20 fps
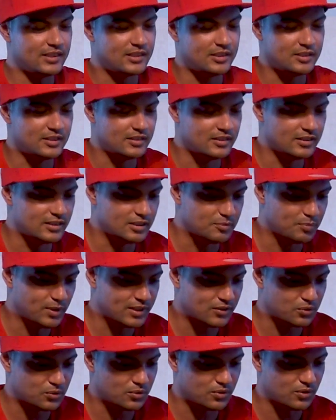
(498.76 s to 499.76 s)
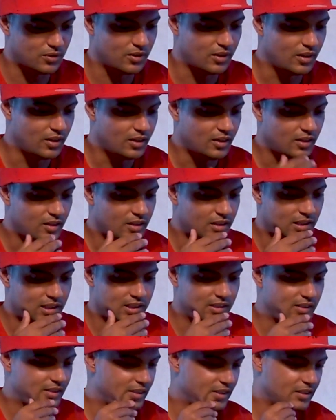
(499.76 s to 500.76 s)
mm, mm. qui, passent euh,
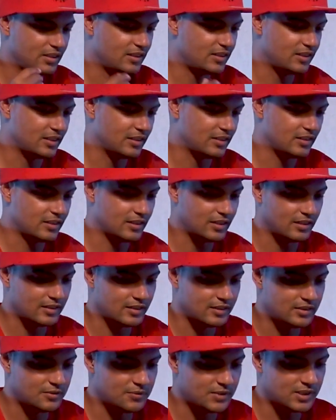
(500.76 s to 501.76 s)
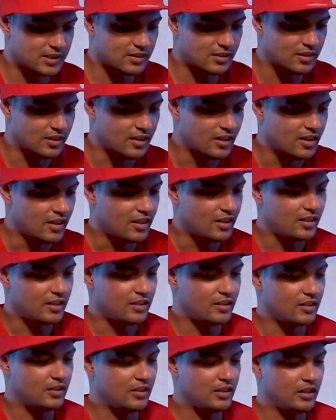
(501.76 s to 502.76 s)
et, c'est assez difficile.
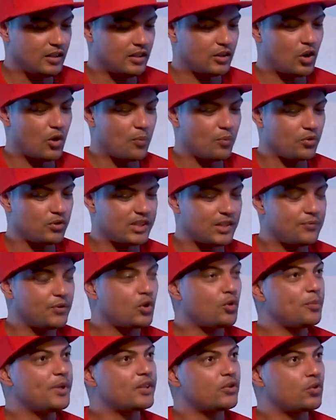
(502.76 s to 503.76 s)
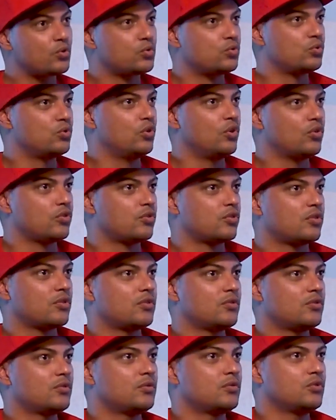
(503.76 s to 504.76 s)
ça fait combien de temps que tu danses
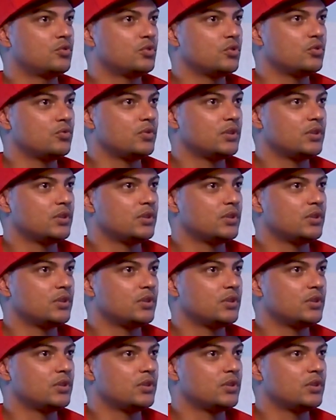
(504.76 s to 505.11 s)
aujourd'hui